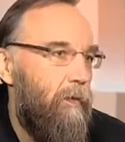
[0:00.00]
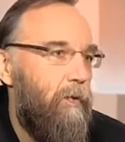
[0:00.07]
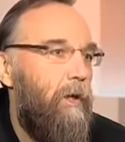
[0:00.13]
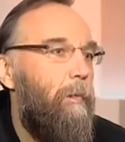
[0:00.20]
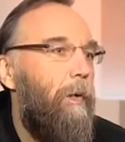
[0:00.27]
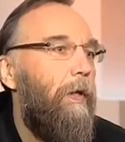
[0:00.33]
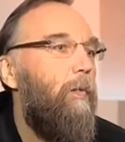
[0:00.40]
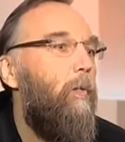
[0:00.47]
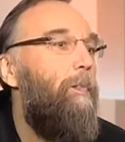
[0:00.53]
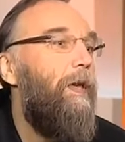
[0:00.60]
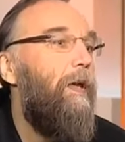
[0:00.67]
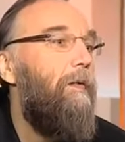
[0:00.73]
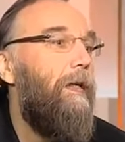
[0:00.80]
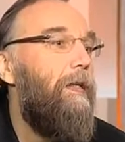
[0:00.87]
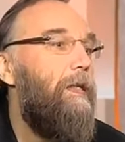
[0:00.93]
Сложно поэтому
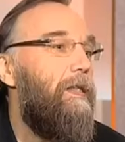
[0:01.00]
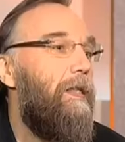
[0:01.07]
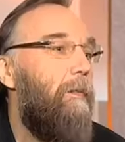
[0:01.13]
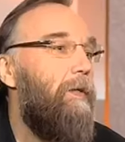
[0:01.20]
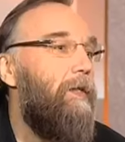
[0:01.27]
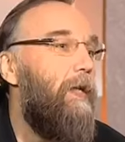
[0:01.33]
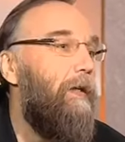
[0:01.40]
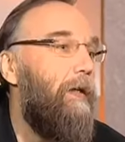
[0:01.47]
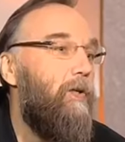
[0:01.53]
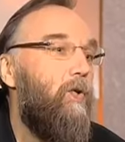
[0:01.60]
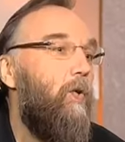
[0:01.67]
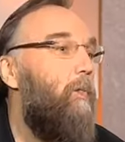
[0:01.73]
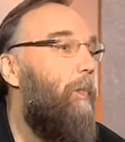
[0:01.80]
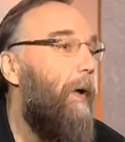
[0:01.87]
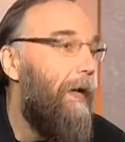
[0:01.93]
переводить и объяснять, о
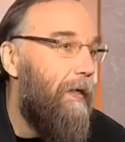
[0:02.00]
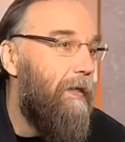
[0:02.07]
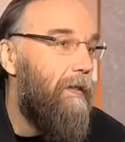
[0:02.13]
чем